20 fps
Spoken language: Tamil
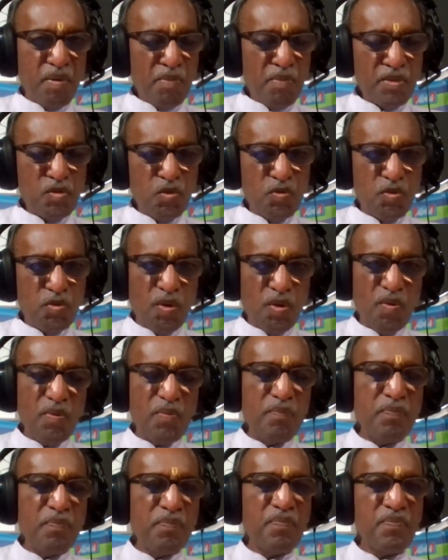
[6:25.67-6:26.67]

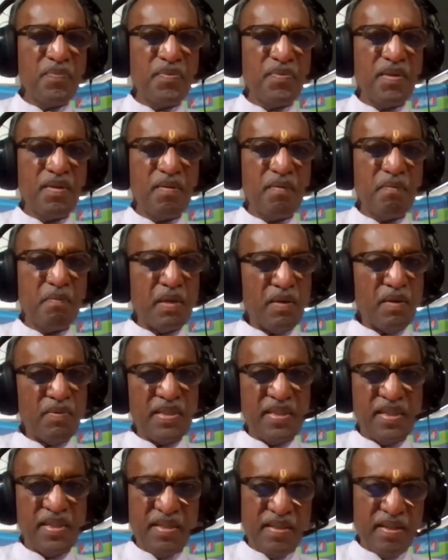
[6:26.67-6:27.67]
பிரம்மசூத்திரம்
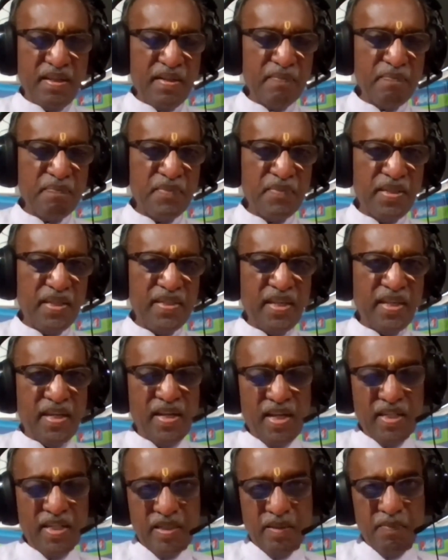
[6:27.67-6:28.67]
பகவத்கீதை இது
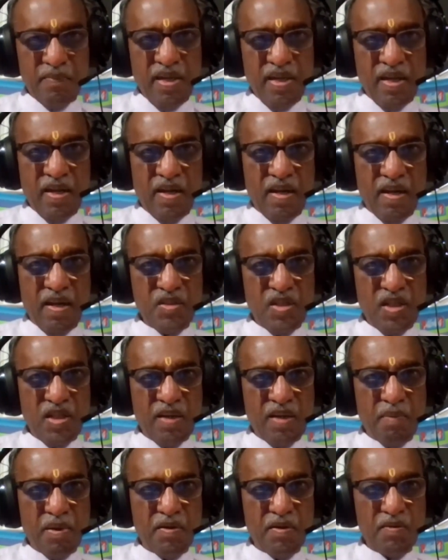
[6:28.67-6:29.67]
எல்லாத்துக்குமே
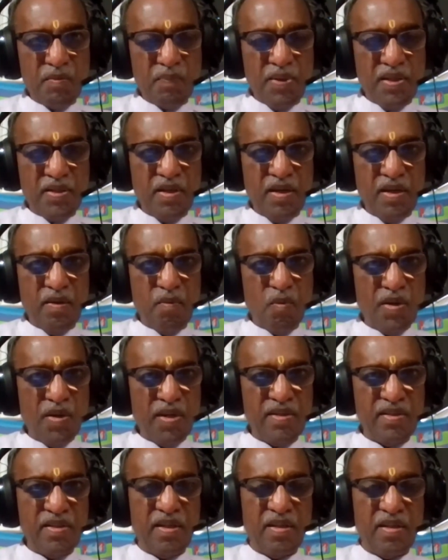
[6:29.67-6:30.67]
ஆச்சாரிய பகவத் பாதால்
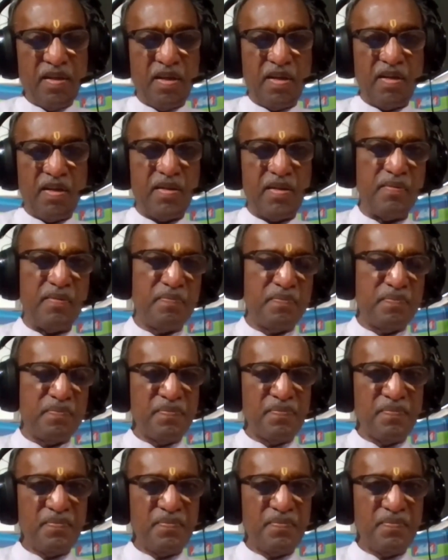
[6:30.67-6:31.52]
உரை எழுதியிருக்கிறார்கள்